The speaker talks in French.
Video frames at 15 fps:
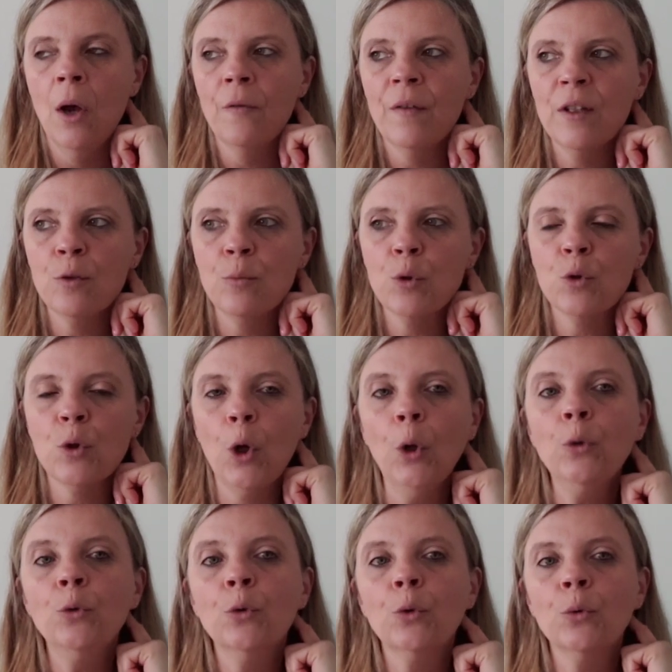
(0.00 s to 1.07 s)
En fait, je me suis
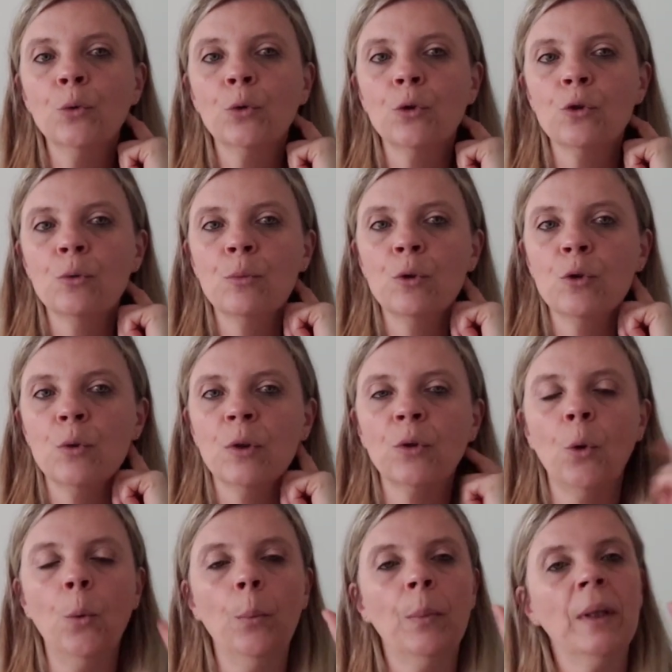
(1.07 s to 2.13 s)
rendu compte que je me suis
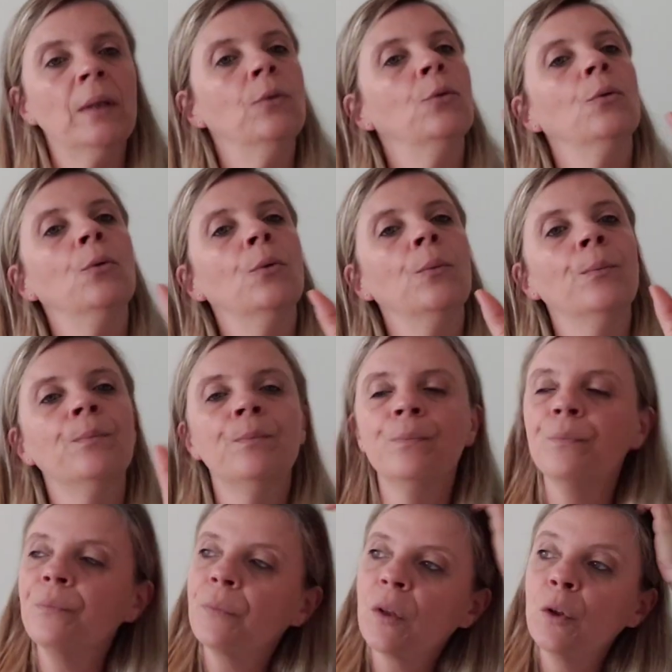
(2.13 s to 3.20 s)
trompée
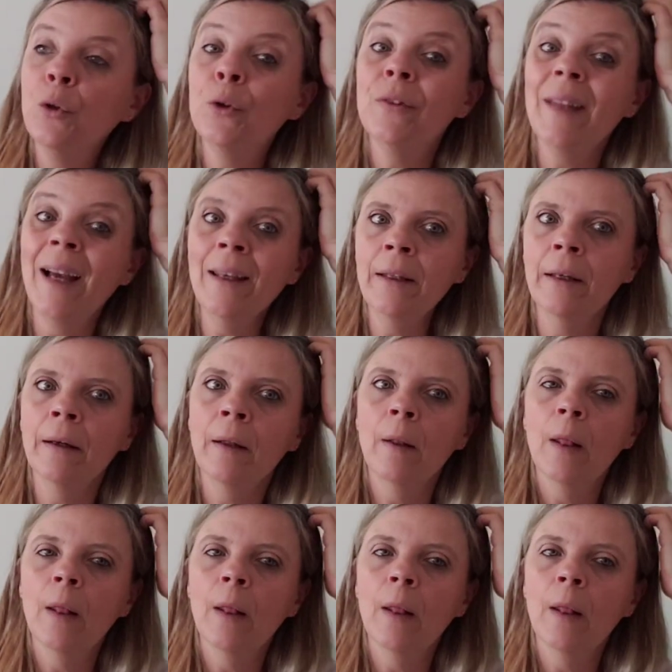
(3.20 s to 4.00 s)
de taille.